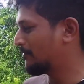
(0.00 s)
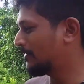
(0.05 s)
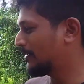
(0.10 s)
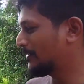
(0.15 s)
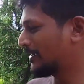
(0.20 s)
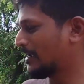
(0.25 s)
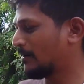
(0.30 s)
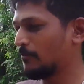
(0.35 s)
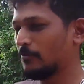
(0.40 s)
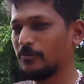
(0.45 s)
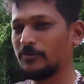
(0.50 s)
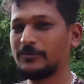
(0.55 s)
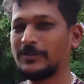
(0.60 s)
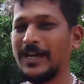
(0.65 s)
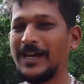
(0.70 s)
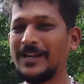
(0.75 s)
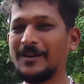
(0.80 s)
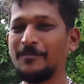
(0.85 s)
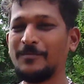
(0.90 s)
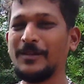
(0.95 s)
मैं क्या बोलूँ
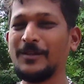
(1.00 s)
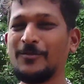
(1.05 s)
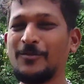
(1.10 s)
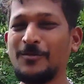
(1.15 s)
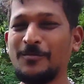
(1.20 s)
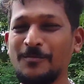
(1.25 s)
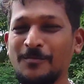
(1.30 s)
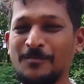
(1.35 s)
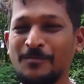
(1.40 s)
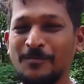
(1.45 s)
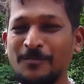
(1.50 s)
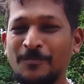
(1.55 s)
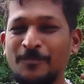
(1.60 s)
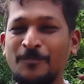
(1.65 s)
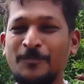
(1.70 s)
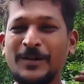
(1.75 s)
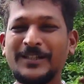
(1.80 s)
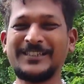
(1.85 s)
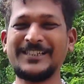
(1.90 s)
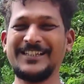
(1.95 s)
थार अपने को
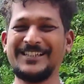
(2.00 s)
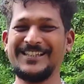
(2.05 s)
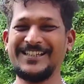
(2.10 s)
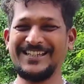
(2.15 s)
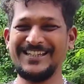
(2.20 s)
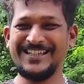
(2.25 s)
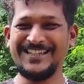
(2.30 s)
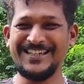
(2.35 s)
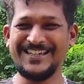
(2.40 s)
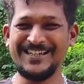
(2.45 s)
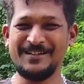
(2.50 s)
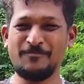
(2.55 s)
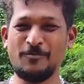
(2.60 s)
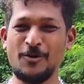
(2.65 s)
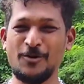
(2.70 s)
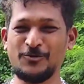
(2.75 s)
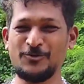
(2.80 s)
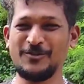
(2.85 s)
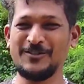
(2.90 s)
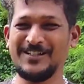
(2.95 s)
पसंद ही नहीं है
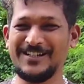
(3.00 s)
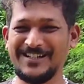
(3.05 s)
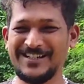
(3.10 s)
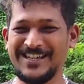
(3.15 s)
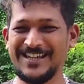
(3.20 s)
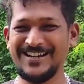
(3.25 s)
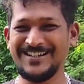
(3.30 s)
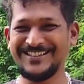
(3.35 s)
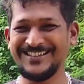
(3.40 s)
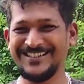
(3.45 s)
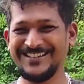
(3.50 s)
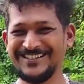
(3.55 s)
फॉर्चुनर के आगे